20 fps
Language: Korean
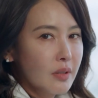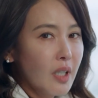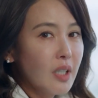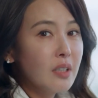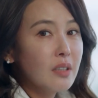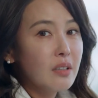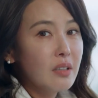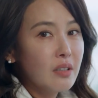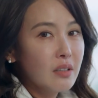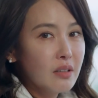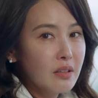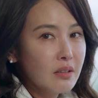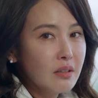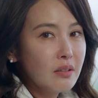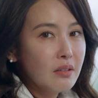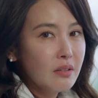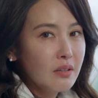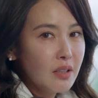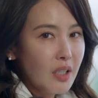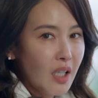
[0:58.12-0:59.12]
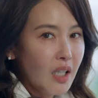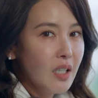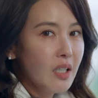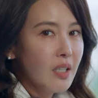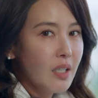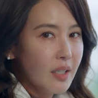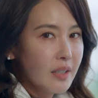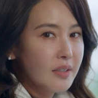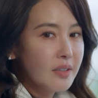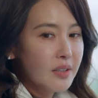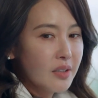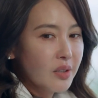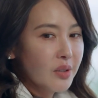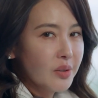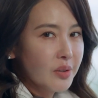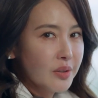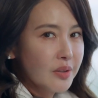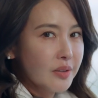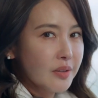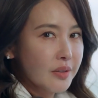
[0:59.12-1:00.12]
하여튼 잘난
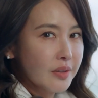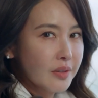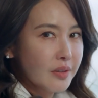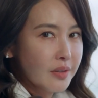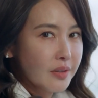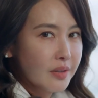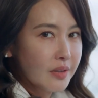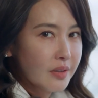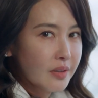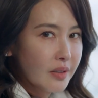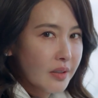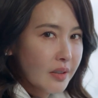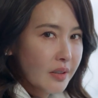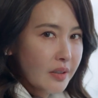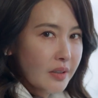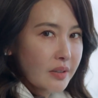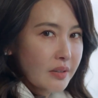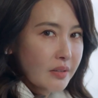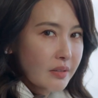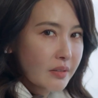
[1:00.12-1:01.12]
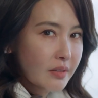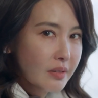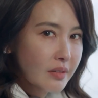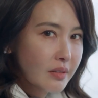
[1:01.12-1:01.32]
척은. 아유.